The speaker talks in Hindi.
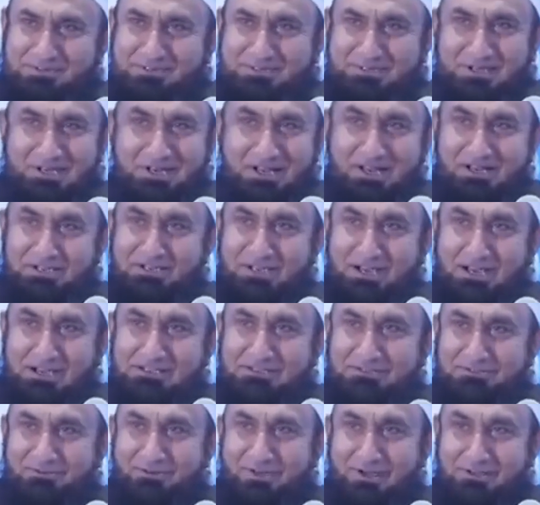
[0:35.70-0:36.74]
से
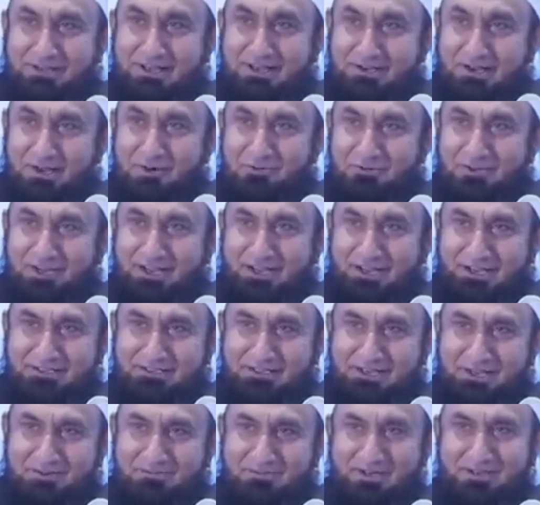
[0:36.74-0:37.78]
नाजायज़ फ़ायदा ना उठाया
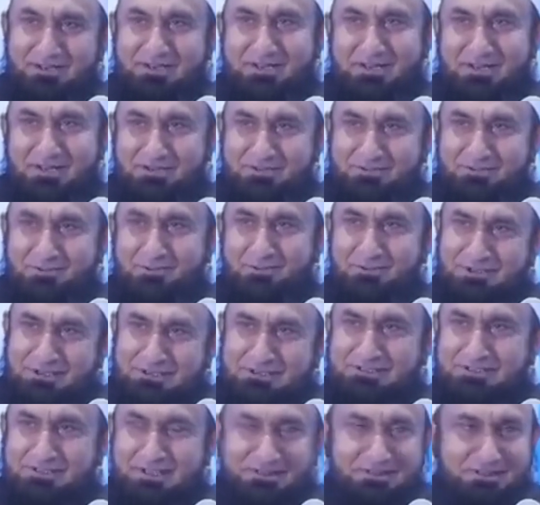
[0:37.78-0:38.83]
जाए बल्कि इसको
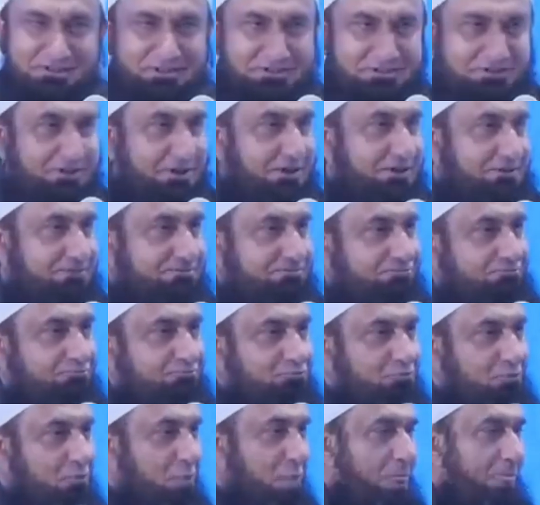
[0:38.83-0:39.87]
इज़्ज़त दी जाए
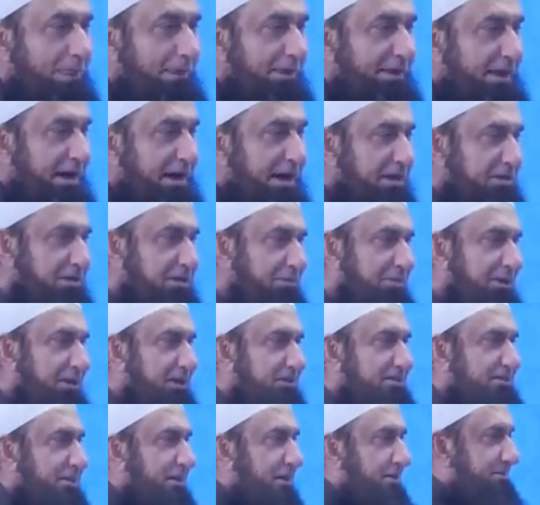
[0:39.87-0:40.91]
कि आदम
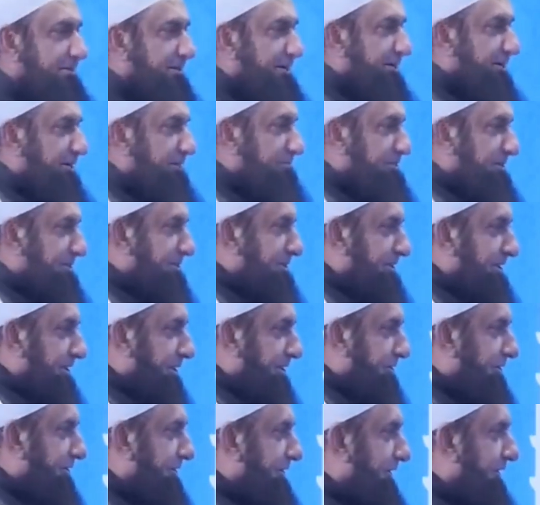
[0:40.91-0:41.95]
आसमाम के लिए मिट्टी
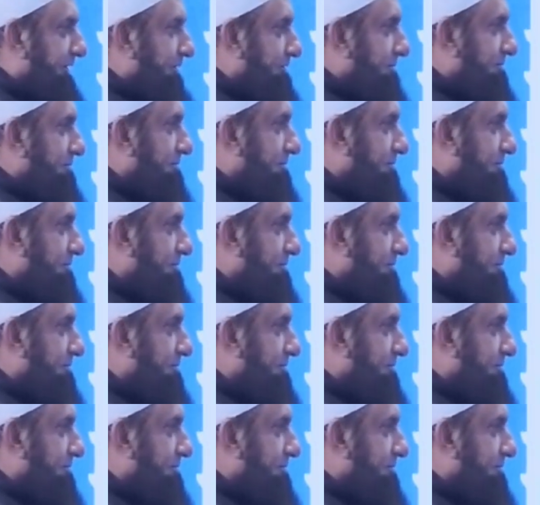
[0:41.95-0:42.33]
इकट्ठी की